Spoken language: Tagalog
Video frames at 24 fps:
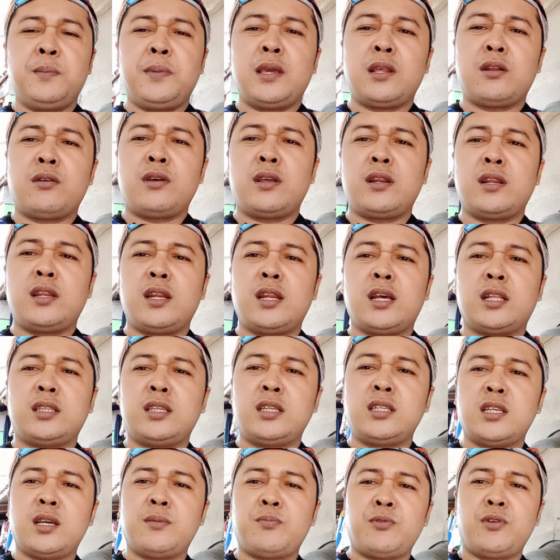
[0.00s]
Pero hindi
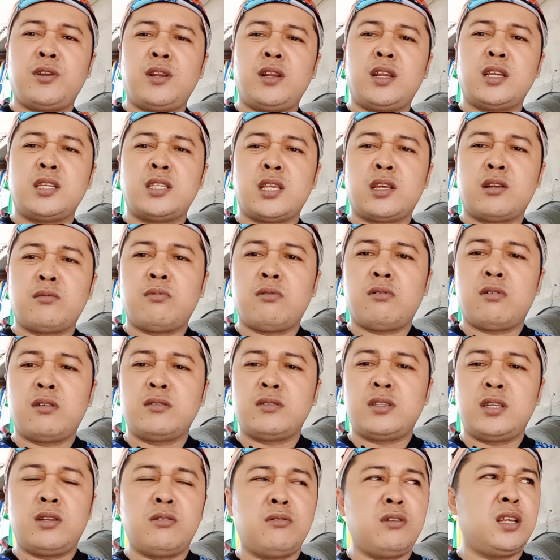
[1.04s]
natin siya pwedeng
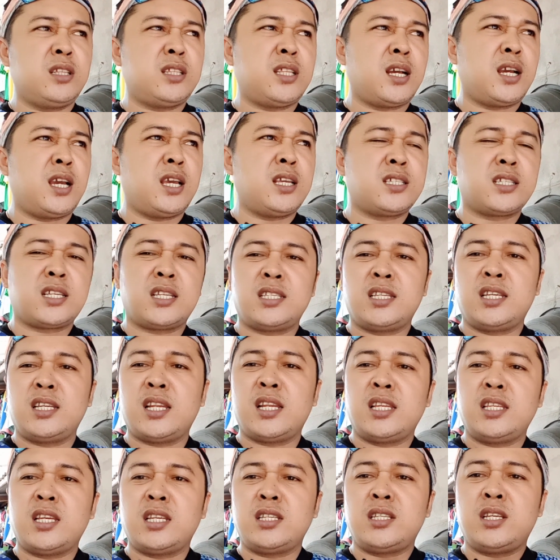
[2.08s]
disturbuhan si Donita guys kasi
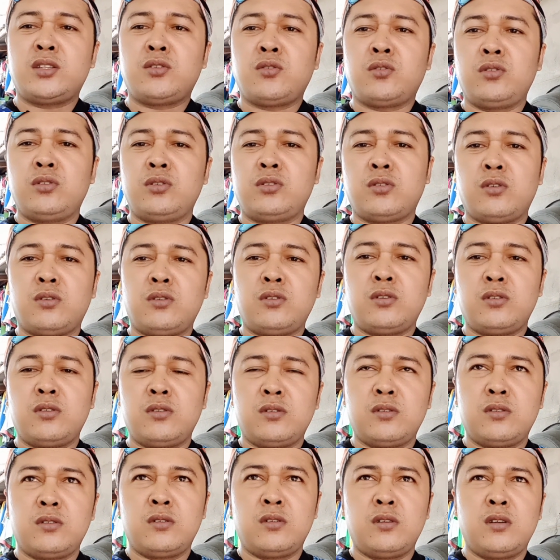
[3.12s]
nandyan si Tonton.